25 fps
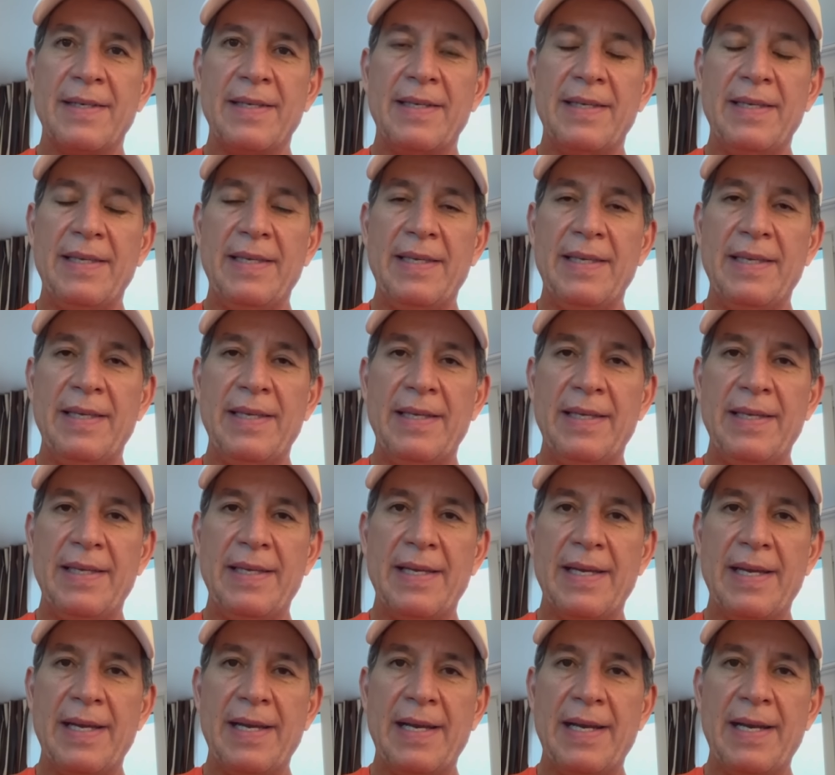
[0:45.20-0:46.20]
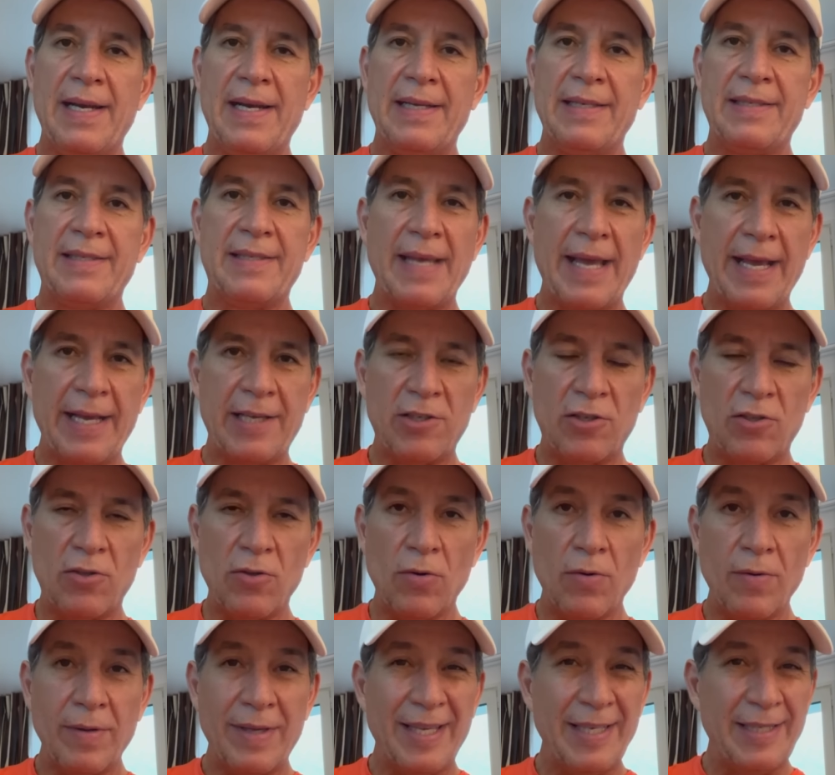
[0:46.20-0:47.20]
y el
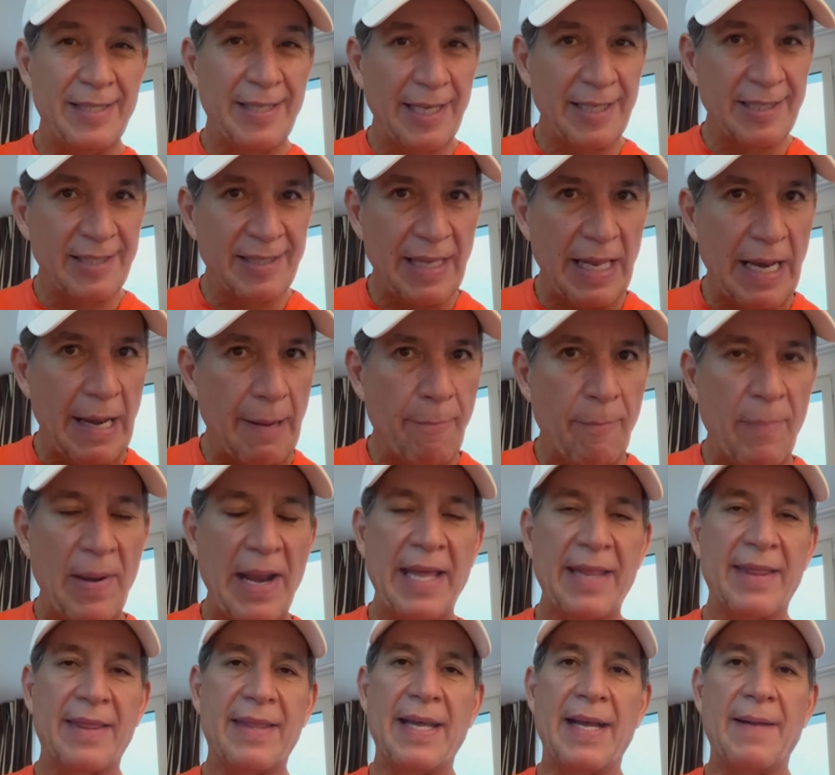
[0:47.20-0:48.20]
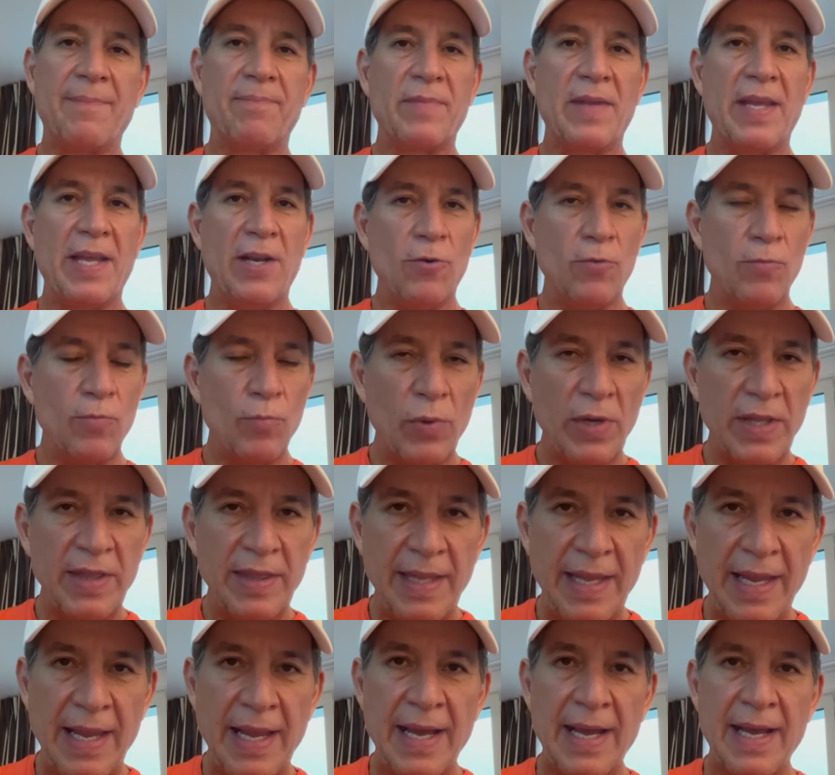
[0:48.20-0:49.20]
sexto, quizás hasta la plata en un buen
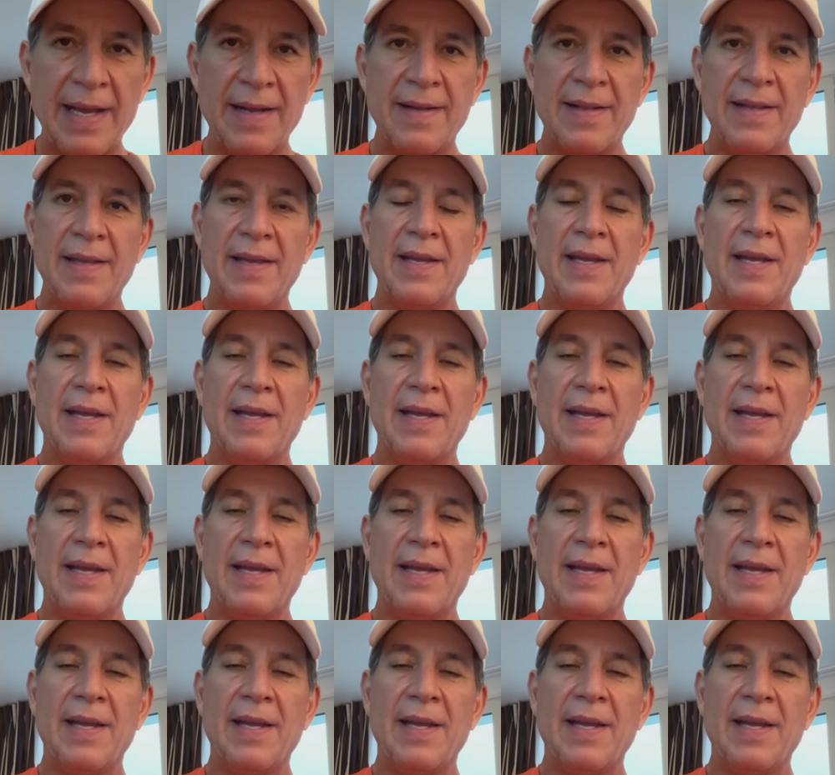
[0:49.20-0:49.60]
día.